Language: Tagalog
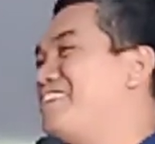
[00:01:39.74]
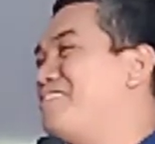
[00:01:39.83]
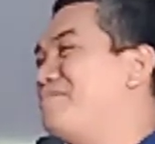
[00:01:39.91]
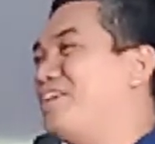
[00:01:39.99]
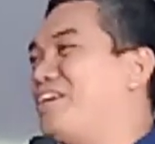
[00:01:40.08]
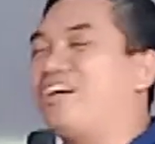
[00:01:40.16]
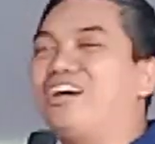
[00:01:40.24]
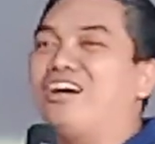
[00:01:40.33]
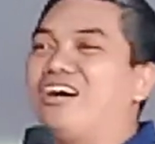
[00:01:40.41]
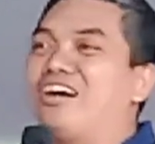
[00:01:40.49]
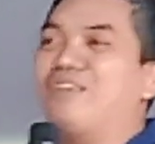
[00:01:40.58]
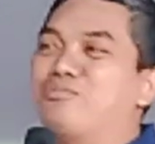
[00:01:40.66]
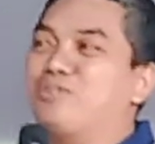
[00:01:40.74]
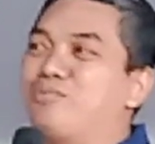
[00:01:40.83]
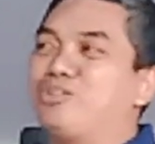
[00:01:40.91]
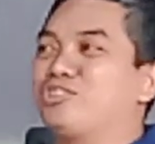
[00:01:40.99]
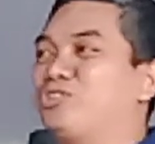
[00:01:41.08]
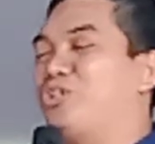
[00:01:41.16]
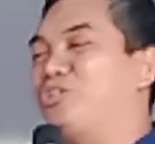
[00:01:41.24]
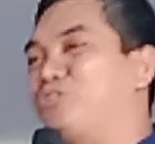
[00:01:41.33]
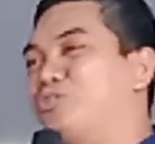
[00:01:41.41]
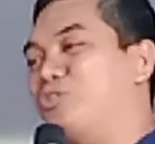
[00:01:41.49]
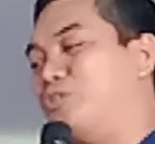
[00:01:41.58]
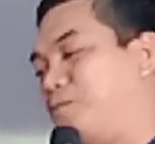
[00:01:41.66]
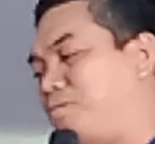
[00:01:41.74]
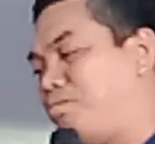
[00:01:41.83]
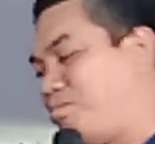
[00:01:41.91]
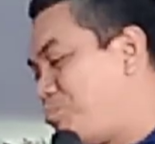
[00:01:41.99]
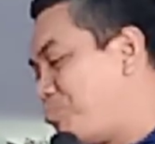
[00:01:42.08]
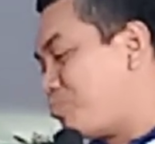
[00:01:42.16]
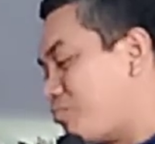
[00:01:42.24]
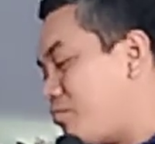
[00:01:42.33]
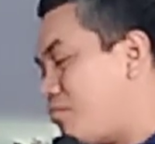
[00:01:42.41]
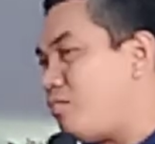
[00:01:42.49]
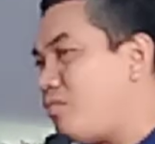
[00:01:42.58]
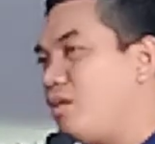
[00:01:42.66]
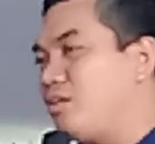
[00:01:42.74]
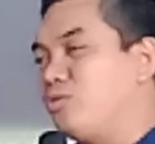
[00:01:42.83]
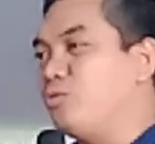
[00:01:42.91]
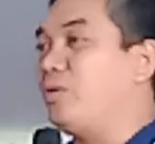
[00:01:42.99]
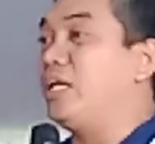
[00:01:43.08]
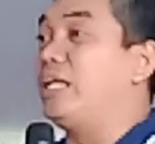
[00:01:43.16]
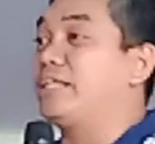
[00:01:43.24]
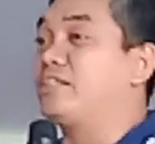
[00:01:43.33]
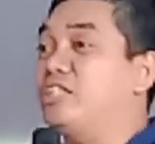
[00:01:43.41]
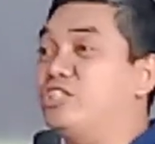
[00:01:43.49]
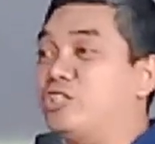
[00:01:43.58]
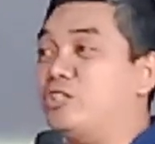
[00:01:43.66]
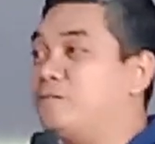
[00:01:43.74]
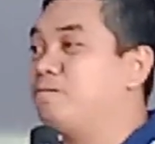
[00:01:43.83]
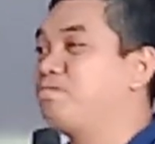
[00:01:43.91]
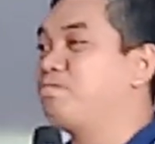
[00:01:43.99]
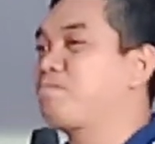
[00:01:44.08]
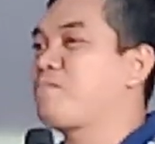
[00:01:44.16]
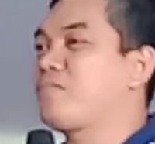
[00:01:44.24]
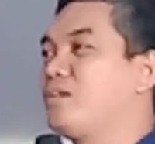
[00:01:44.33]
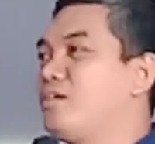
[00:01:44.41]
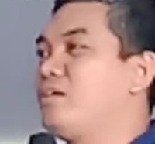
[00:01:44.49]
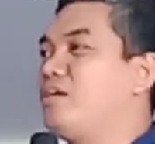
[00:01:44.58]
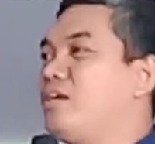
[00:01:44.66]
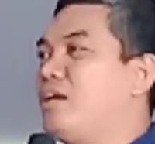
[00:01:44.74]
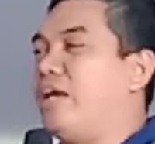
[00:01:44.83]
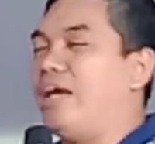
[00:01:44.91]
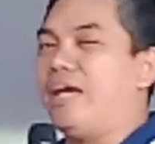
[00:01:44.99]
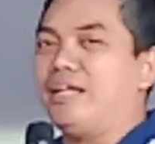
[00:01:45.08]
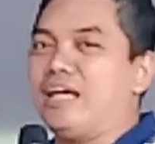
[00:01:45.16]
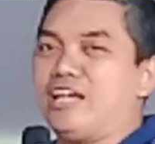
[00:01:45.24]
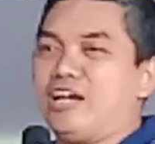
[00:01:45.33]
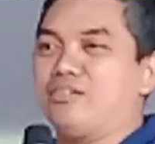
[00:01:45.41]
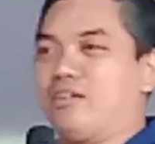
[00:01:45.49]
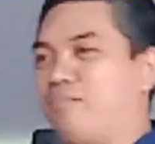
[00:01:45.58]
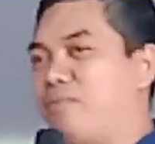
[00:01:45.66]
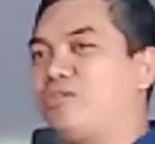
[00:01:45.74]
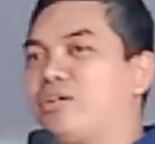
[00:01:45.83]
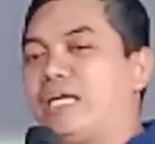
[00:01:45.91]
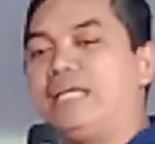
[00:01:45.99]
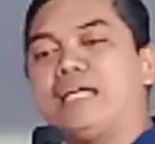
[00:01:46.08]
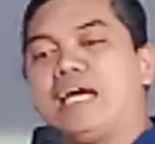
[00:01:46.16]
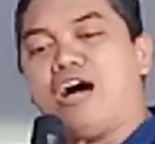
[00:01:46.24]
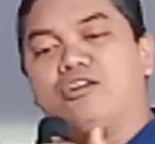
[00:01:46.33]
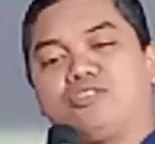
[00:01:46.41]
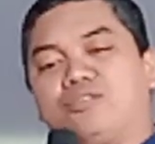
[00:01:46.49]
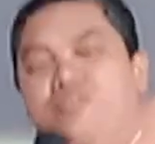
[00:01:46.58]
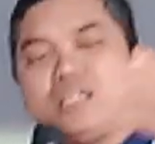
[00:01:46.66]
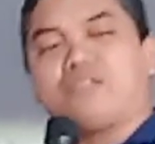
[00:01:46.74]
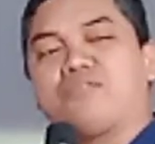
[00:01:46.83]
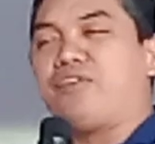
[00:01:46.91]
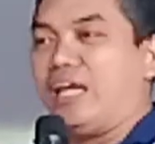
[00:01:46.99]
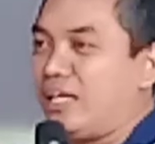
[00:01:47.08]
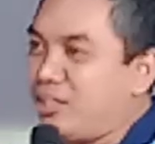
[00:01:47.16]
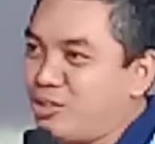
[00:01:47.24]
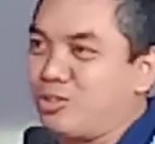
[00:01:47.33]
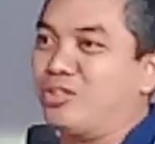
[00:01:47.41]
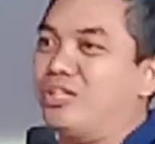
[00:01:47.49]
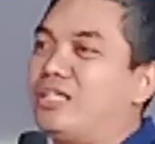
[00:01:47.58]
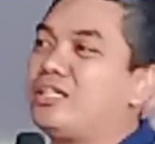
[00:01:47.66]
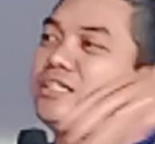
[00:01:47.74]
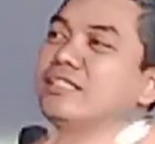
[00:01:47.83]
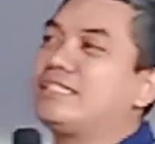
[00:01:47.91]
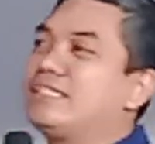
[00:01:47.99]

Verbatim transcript: Pero bu- bukod doon do to will it Gino. Hmm. And uh, ang bako gina out of that failure